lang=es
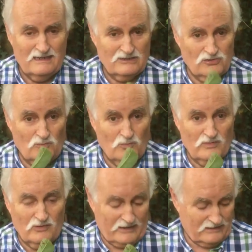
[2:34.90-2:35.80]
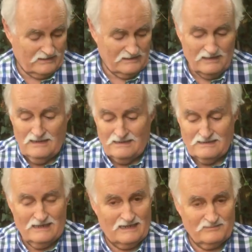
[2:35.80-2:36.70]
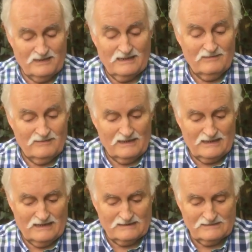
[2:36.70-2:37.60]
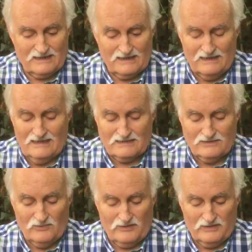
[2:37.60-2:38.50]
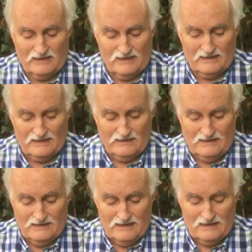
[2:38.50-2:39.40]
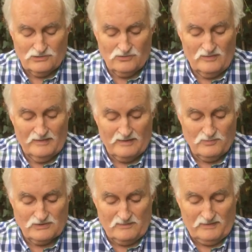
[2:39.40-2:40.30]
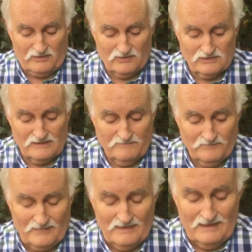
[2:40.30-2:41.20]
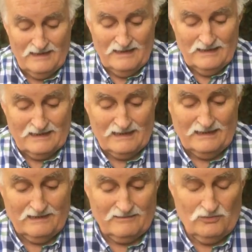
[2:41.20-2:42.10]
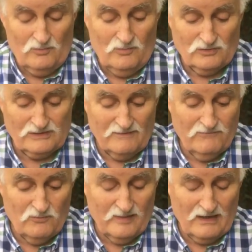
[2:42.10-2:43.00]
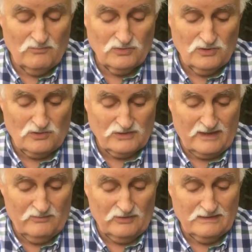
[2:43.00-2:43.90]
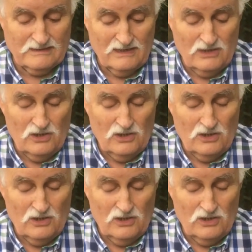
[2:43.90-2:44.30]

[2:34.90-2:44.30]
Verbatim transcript: y son muy voraces. Si las ven, déjelas tranquilas, no hacen nada. Es una mariposa preciosa que como se han fumigado mucho los árboles,